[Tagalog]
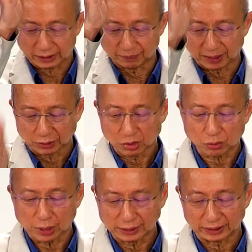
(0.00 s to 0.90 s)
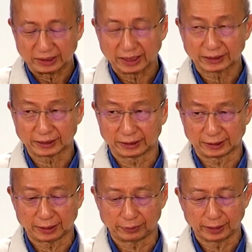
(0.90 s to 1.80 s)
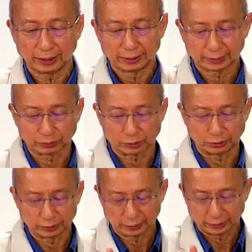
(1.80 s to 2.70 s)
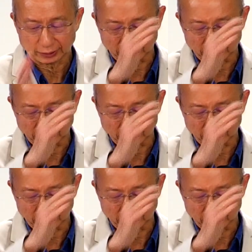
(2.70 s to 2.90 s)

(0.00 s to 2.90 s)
gayon din ang pagkagahaman sa karangalan.